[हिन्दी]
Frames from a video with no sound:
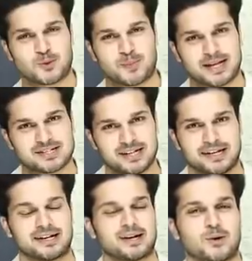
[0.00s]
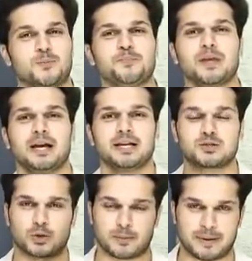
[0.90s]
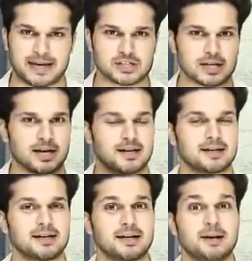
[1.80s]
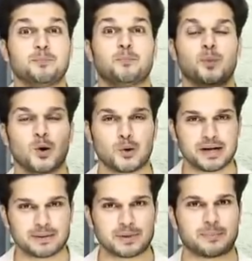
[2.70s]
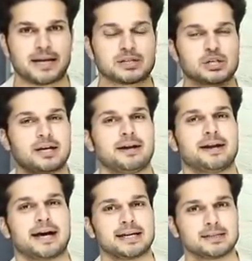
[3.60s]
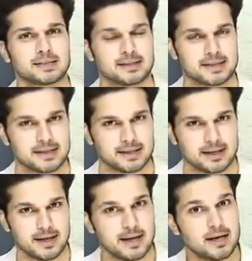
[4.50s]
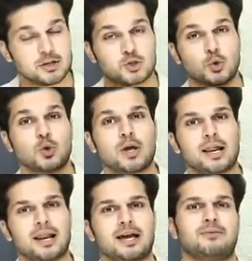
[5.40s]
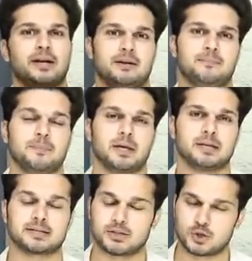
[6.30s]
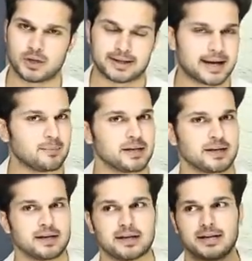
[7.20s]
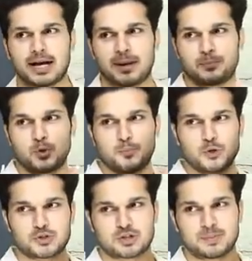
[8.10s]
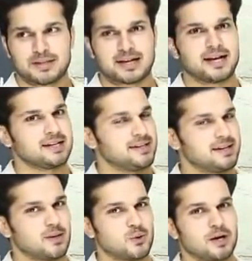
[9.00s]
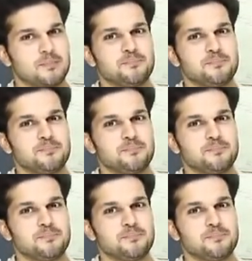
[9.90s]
बैच लेकर आओ सो so, ये बैच आ रहा है मॉर्निंग में बैच है नाइन थर्टी टू इलेवन इसकी जो है टाइमिंग रहेगी आपको पोस्टर में दिखाई दे रहा होगा